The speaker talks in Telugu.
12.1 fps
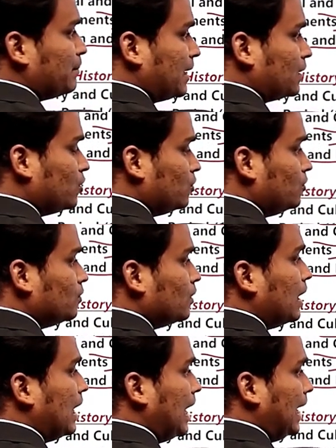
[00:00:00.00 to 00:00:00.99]
మార్కులు
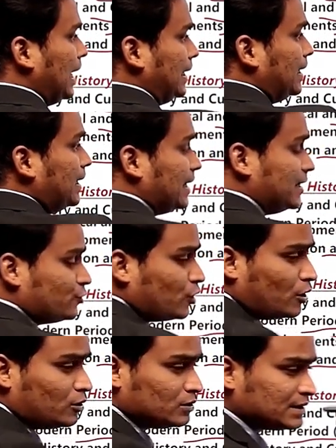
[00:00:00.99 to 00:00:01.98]
అండ్
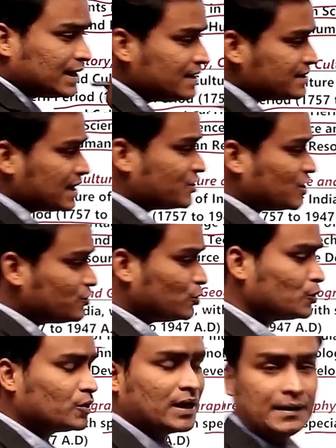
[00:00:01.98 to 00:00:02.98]
ఇందులో త్రీ సెక్షన్స్
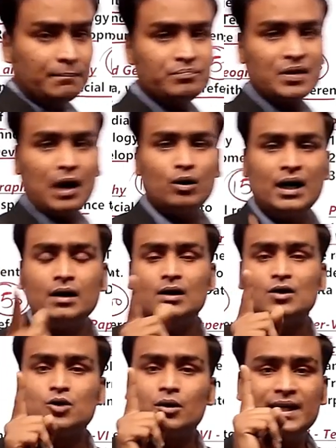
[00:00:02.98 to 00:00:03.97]
ఉంటున్నాయి అవునా
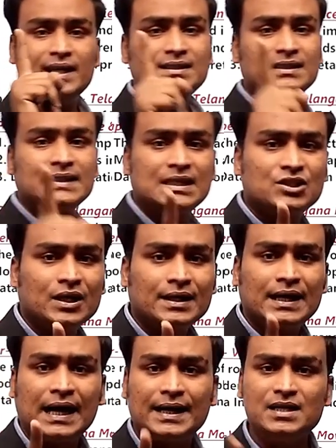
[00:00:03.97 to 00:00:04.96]
సో ఈచ్ సెక్షన్
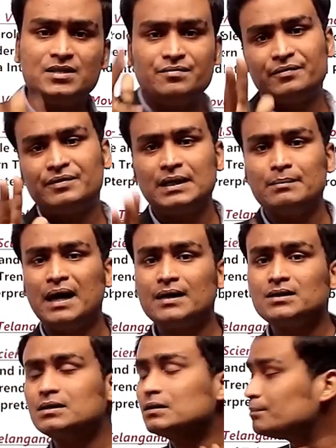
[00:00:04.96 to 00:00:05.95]
క్యారీస్ ఫిఫ్టీ
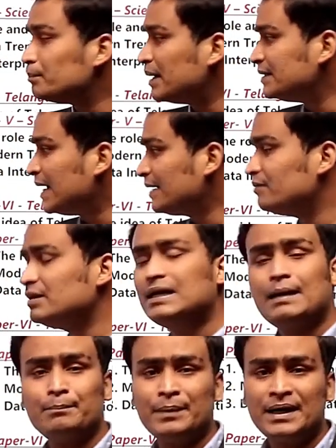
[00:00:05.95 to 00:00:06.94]
మార్క్స్ బై దాట్ వీ
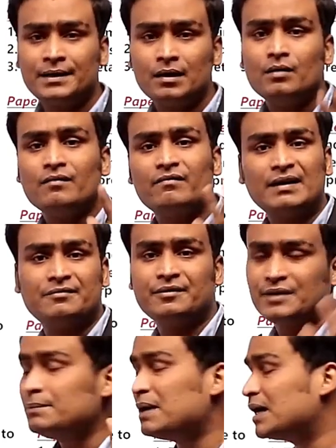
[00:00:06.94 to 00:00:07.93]
కంప్లీట్ వన్
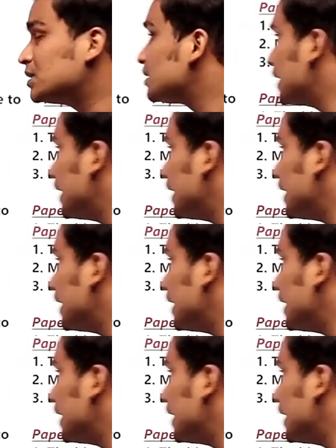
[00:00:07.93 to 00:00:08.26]
ఫిఫ్టీ మార్క్స్